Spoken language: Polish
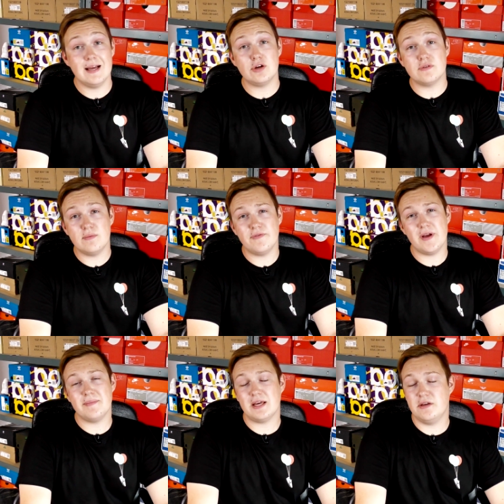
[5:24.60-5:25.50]
Jak już Wam
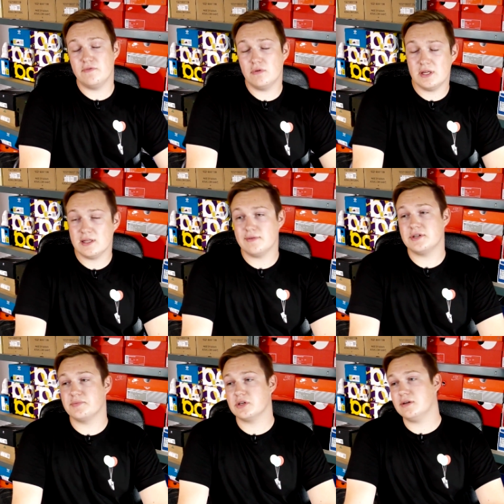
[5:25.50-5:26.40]
mówiłem, Nike w ogóle nie dało
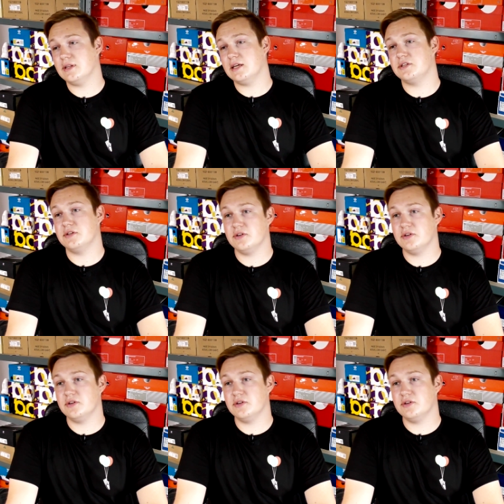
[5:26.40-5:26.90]
się przekonać,